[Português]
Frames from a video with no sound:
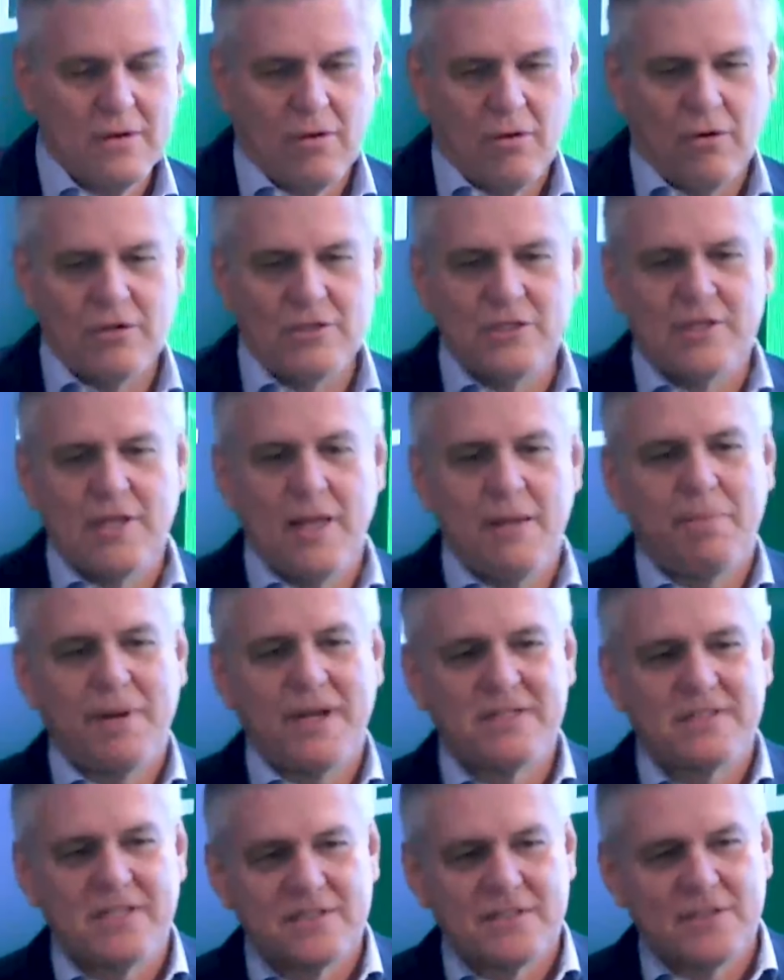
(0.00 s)
onde tem
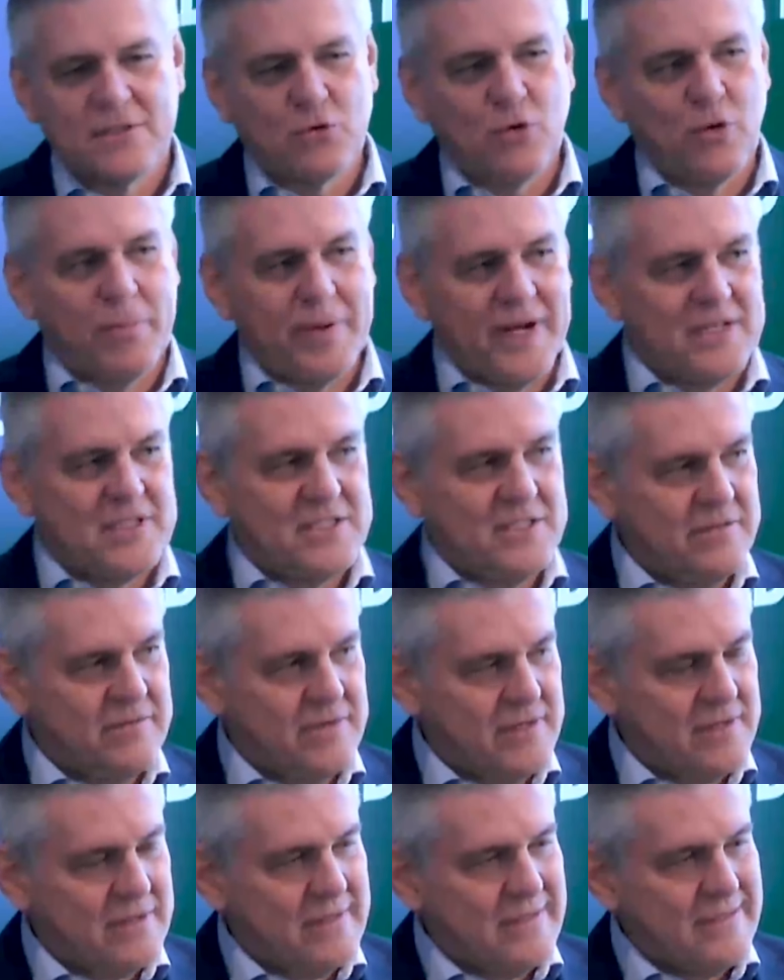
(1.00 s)
presença de
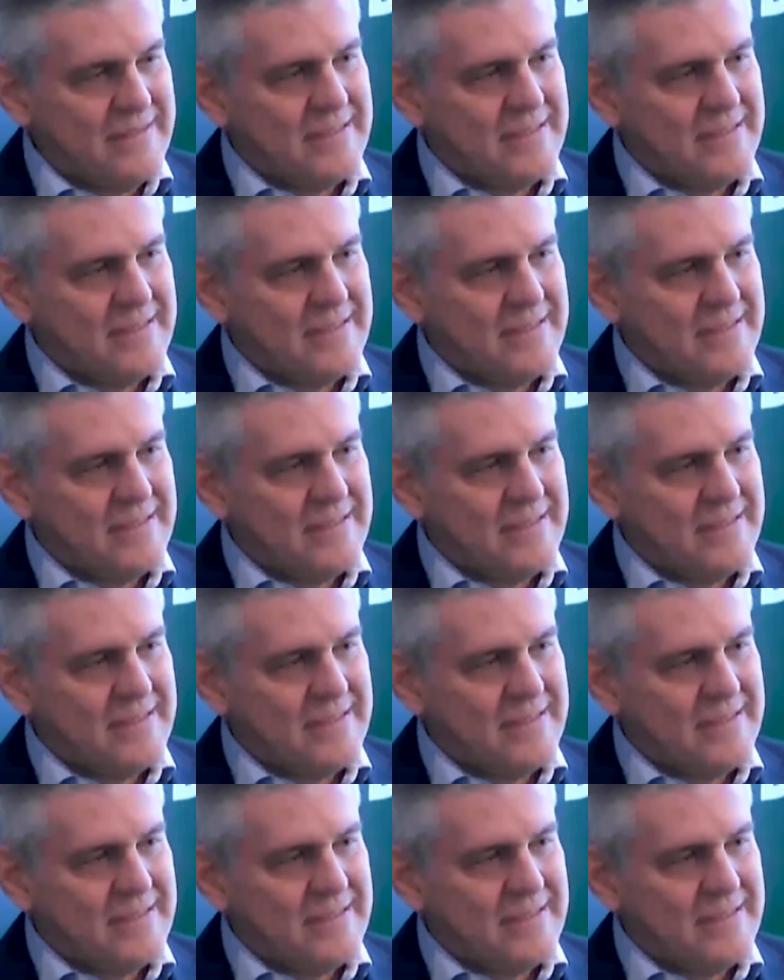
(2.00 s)
cooperativa,